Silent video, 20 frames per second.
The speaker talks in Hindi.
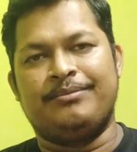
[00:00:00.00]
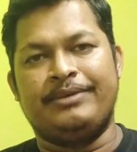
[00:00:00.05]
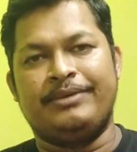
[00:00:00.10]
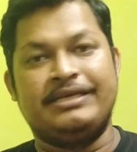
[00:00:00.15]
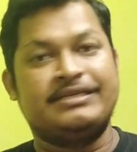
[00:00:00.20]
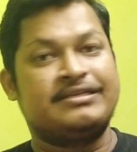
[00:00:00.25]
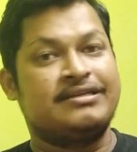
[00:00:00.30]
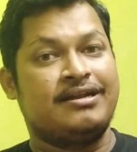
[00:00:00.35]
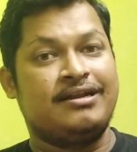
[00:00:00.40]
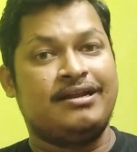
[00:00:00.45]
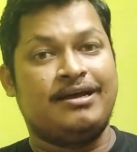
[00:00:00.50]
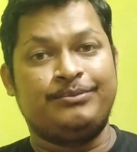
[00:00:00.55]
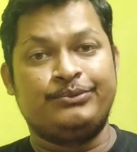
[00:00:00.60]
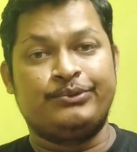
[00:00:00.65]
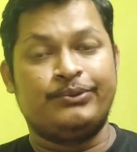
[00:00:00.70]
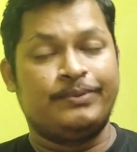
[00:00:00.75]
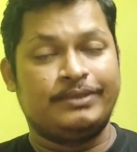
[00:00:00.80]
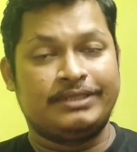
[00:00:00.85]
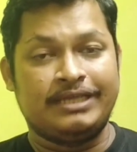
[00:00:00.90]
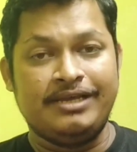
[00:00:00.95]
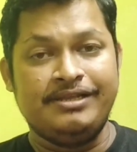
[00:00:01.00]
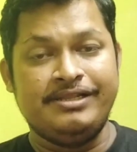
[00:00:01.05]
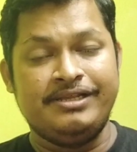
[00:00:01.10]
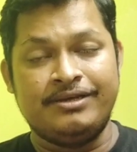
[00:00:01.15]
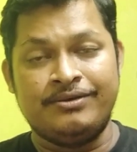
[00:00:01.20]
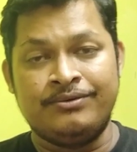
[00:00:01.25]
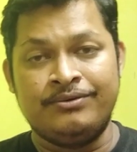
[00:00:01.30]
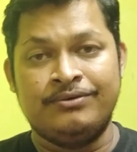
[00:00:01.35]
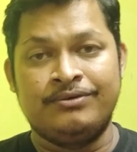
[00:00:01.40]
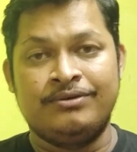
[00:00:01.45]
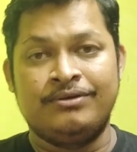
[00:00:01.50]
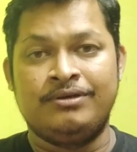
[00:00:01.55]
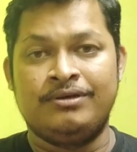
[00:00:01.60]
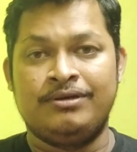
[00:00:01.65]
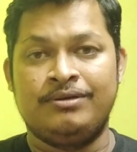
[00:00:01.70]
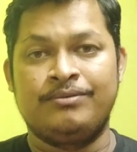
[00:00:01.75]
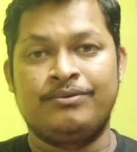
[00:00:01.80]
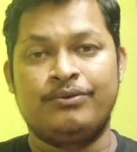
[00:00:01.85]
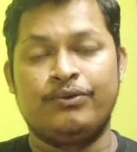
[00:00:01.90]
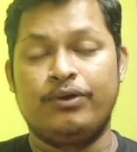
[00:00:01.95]
मैं इसका नाम तो बता ही दिया हो
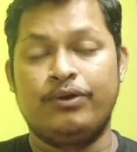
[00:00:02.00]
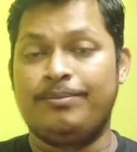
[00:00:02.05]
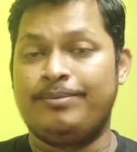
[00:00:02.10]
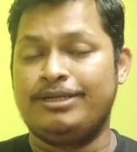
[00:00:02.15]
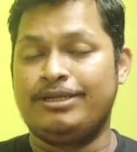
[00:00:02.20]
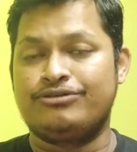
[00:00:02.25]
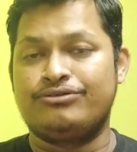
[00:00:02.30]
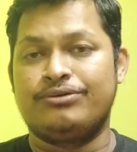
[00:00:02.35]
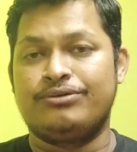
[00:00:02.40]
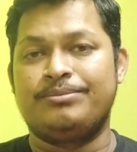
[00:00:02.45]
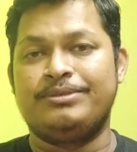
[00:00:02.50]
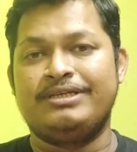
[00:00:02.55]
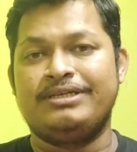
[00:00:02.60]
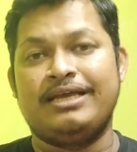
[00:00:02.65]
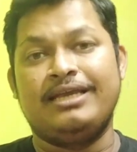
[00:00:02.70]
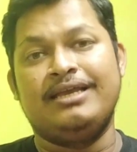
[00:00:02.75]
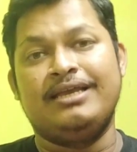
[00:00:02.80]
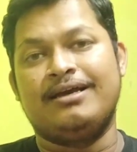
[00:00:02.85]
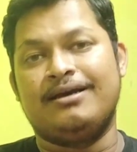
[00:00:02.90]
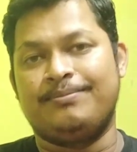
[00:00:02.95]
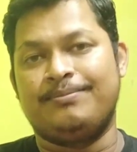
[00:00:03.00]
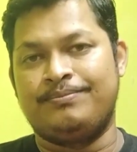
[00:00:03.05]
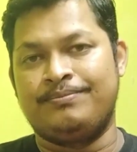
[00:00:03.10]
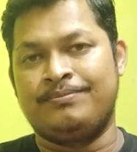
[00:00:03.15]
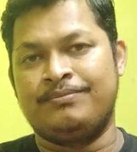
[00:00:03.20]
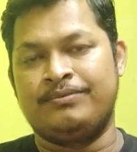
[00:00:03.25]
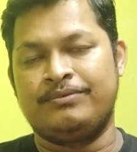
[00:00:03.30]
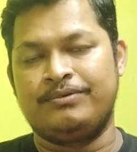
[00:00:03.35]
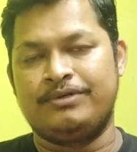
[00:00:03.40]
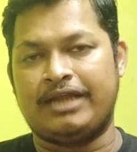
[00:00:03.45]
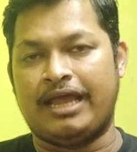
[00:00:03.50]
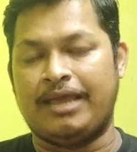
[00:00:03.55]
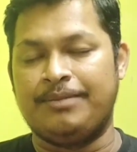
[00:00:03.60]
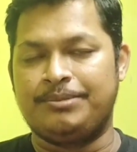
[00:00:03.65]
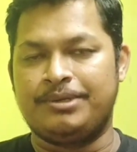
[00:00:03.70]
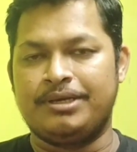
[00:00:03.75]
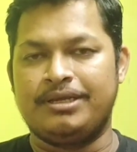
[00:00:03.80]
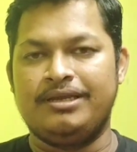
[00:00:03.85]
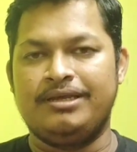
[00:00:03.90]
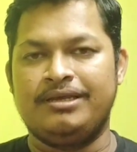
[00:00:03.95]
गूगल प्ले स्टोर में जाइए आप
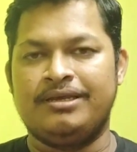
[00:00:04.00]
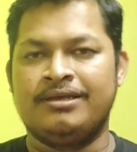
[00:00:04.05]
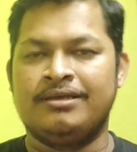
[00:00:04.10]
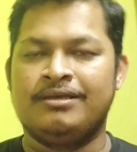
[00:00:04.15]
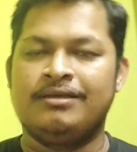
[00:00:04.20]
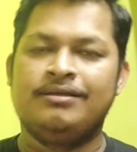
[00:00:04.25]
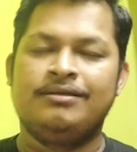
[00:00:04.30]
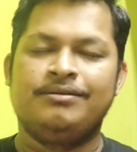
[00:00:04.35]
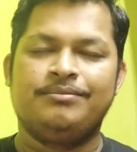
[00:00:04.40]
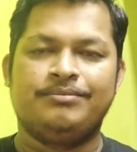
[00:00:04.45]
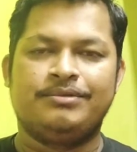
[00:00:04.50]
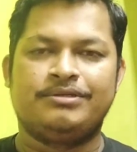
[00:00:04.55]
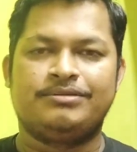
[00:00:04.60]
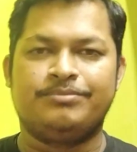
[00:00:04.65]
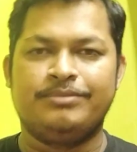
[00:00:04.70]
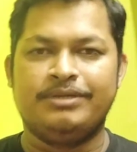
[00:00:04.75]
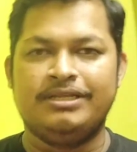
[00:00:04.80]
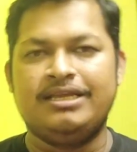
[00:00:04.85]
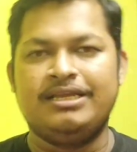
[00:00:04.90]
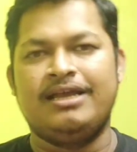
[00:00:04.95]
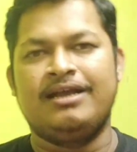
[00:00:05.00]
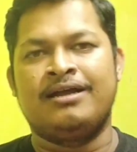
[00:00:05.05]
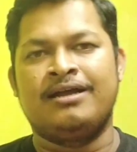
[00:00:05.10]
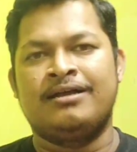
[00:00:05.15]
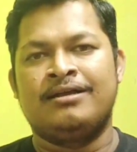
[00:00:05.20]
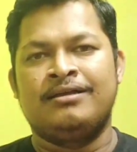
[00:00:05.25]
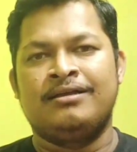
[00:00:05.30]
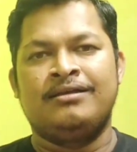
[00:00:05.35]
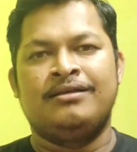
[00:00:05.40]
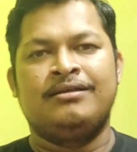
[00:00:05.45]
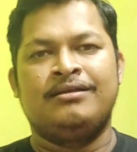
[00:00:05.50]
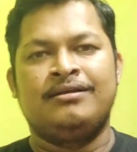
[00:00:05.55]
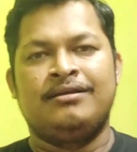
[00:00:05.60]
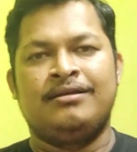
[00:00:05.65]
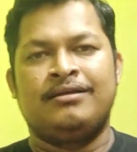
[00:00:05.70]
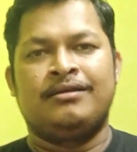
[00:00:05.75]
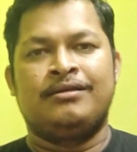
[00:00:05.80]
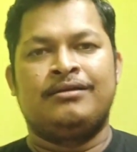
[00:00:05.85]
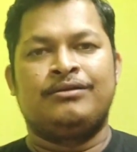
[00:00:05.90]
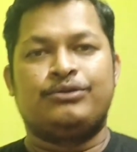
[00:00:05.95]
टाइप करिए बस मिल जाएगा
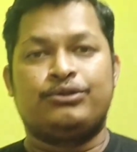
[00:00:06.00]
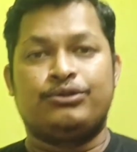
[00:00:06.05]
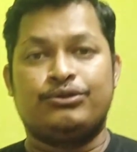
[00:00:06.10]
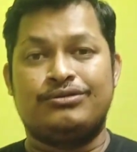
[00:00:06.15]
तो